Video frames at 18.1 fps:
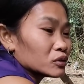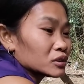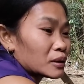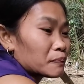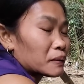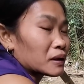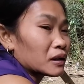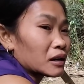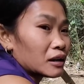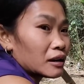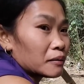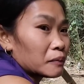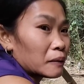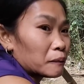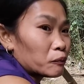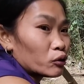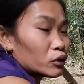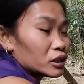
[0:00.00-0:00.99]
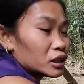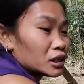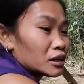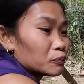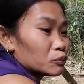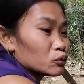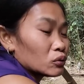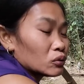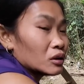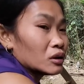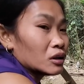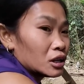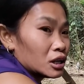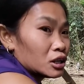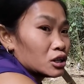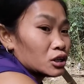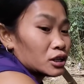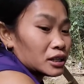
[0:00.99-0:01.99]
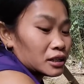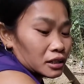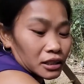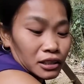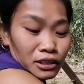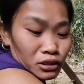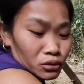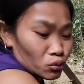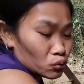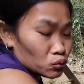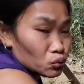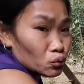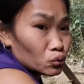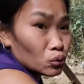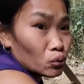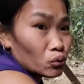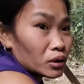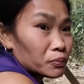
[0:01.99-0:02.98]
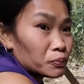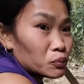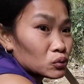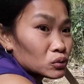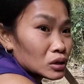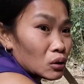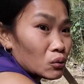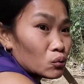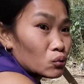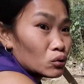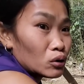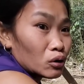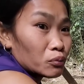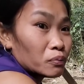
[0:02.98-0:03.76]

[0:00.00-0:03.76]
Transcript: sa paglalaba po, hindi na po i- isusunungin po sa ulo.